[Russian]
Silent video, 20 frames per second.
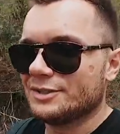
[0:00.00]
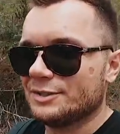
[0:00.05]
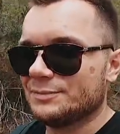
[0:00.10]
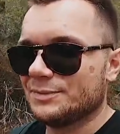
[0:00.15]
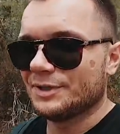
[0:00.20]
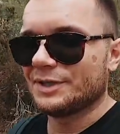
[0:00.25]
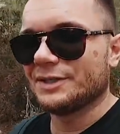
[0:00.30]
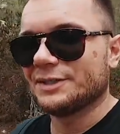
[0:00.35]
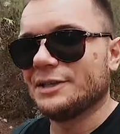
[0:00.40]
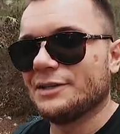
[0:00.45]

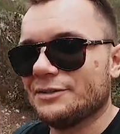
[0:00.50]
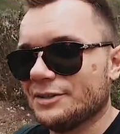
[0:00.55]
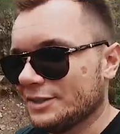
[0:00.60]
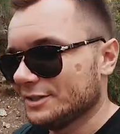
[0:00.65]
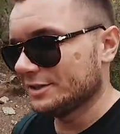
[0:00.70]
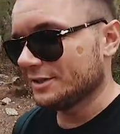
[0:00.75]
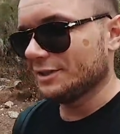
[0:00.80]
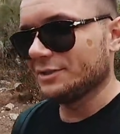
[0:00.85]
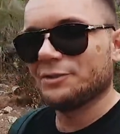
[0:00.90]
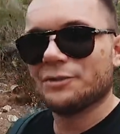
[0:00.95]
типа, когда он
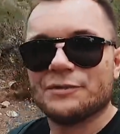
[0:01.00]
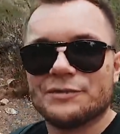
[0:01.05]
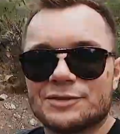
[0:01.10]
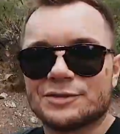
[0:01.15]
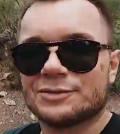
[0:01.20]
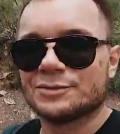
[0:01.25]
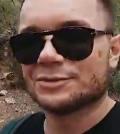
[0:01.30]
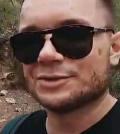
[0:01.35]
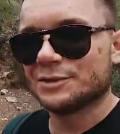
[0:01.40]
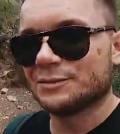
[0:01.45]

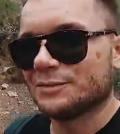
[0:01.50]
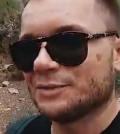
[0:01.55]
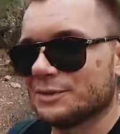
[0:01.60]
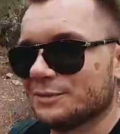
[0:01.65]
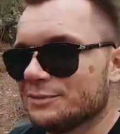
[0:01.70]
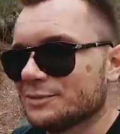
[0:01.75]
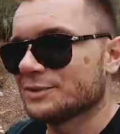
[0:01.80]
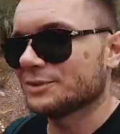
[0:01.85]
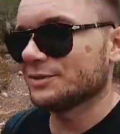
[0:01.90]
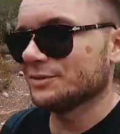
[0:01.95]
остановится уже,
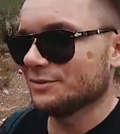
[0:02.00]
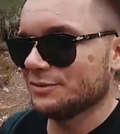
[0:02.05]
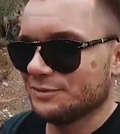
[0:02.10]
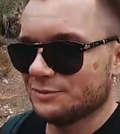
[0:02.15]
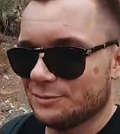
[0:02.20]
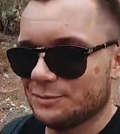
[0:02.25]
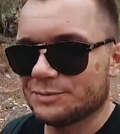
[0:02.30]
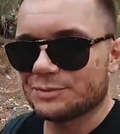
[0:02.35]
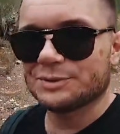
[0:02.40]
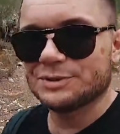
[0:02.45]
потому что у
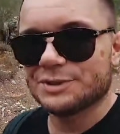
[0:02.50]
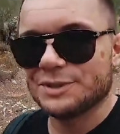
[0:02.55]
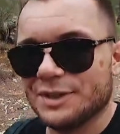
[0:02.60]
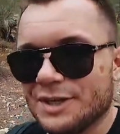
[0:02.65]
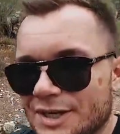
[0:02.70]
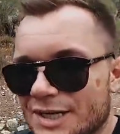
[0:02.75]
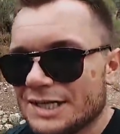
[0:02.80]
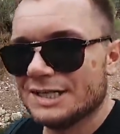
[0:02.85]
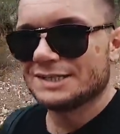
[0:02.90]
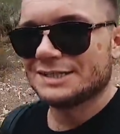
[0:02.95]
него просто
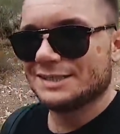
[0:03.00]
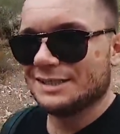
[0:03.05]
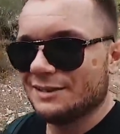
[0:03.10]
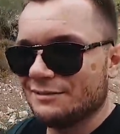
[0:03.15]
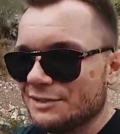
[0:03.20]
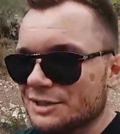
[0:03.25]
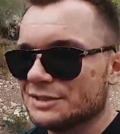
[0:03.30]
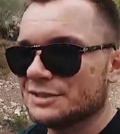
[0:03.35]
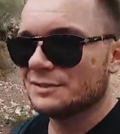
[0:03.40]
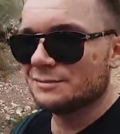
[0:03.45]

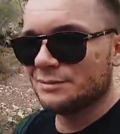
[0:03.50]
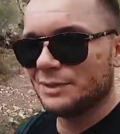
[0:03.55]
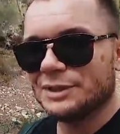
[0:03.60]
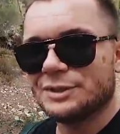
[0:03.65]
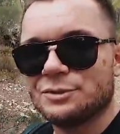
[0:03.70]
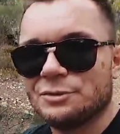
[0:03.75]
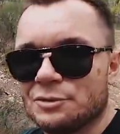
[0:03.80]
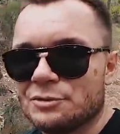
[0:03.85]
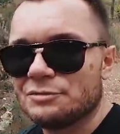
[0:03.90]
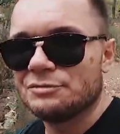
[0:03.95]
словесный
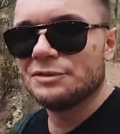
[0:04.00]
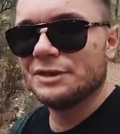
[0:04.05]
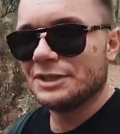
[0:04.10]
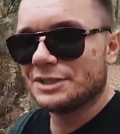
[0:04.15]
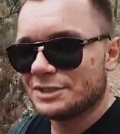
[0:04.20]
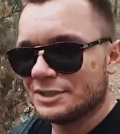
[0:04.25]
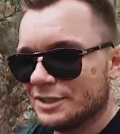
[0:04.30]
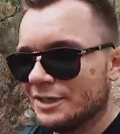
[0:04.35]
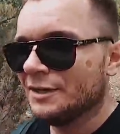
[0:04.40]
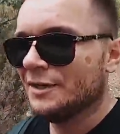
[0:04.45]
поток
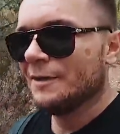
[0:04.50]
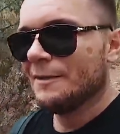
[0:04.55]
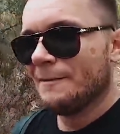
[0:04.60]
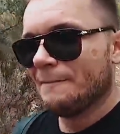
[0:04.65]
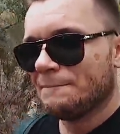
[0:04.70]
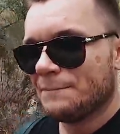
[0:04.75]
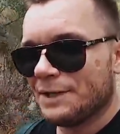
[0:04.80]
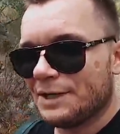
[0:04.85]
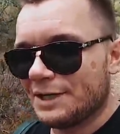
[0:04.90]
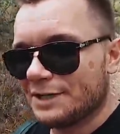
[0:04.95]
вечный.
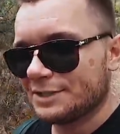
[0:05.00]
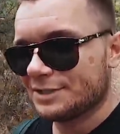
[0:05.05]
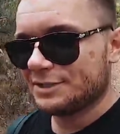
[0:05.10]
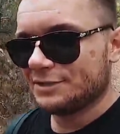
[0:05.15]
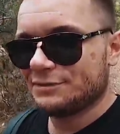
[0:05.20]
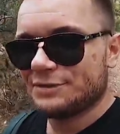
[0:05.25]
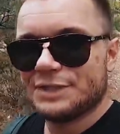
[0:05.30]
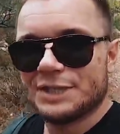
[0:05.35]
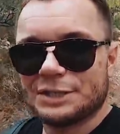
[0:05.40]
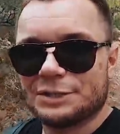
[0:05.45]
Мне
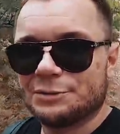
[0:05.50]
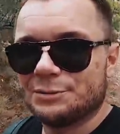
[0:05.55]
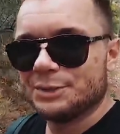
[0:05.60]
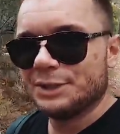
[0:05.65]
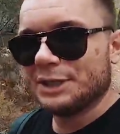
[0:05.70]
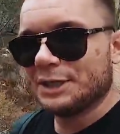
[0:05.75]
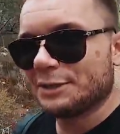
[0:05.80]
кажется, все, кто меня